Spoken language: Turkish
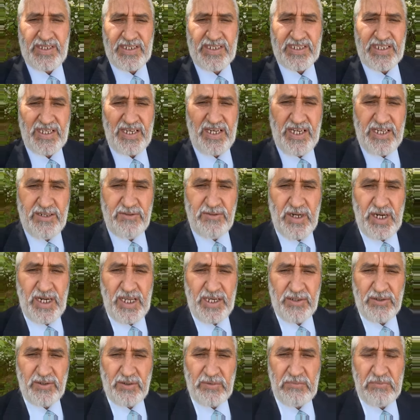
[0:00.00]
Esselamu
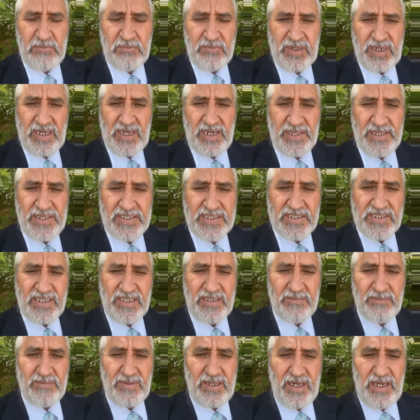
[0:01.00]
Aleyküm
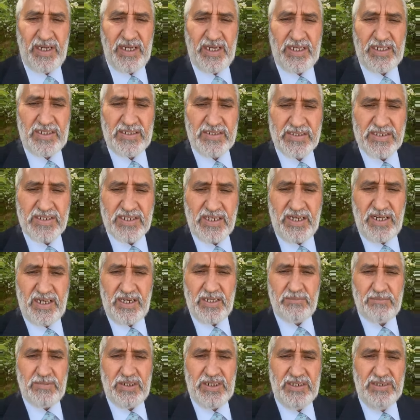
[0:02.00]
kardeşlerim. Allah'ın
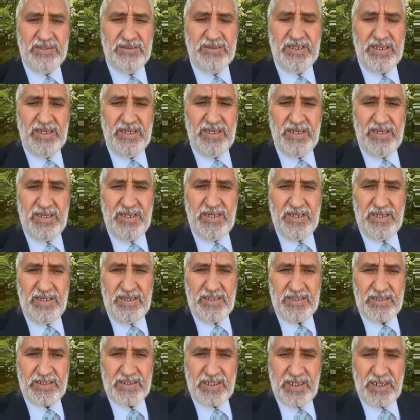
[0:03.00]
selamı,
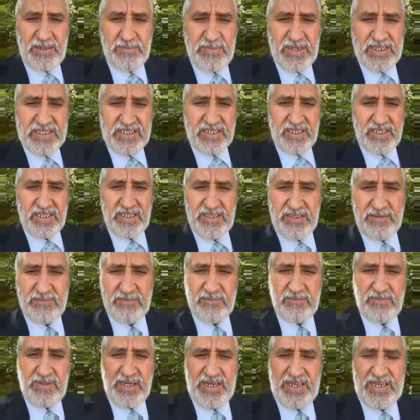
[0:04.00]
rahmeti,
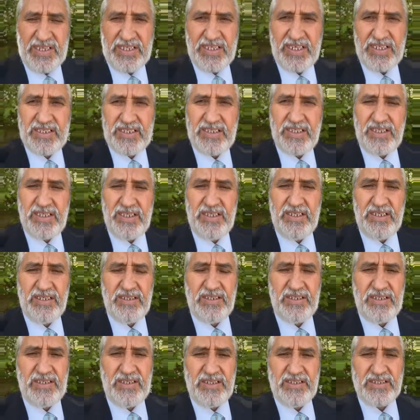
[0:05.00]
bereketi,
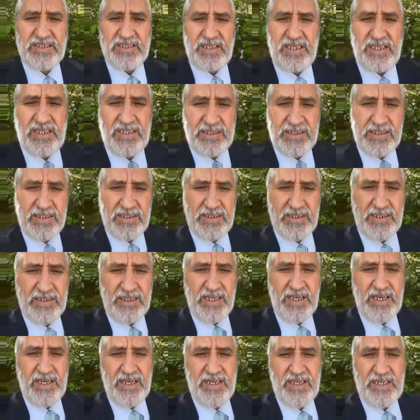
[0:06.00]
ihsanı,
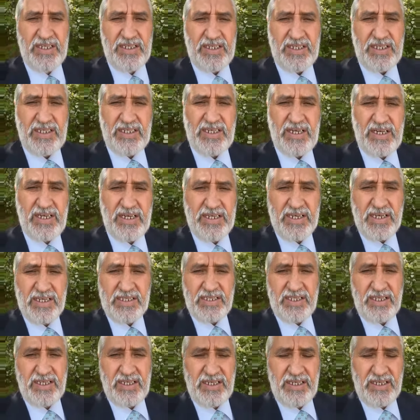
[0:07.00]

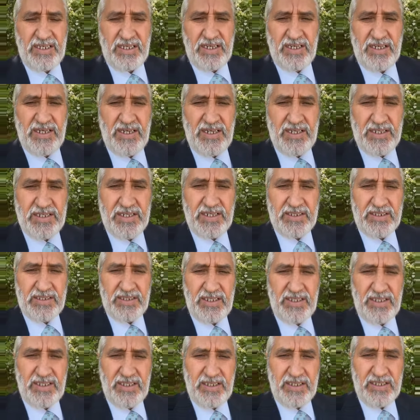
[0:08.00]
hidayeti,
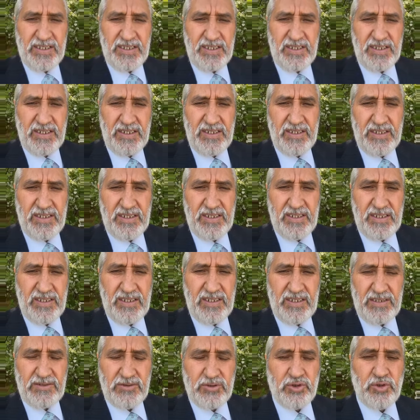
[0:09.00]
inayeti
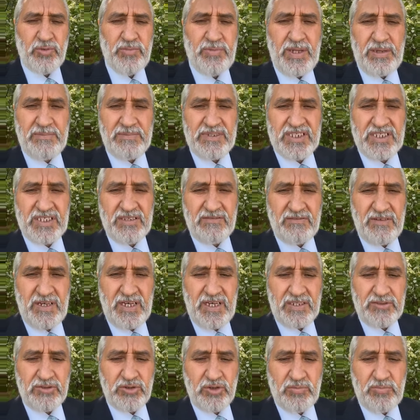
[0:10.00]
cümlemizin
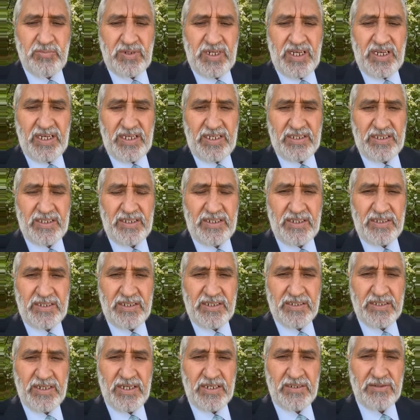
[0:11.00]
ve cümle
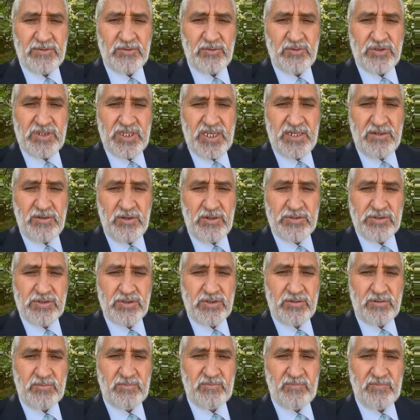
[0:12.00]
inananların üzerine
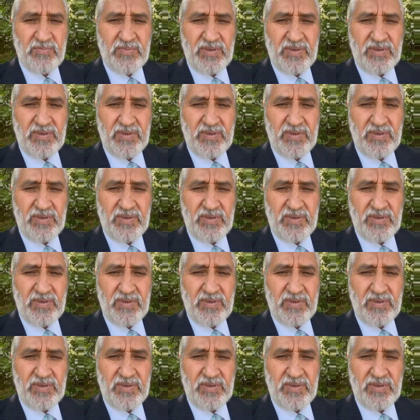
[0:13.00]
olsun.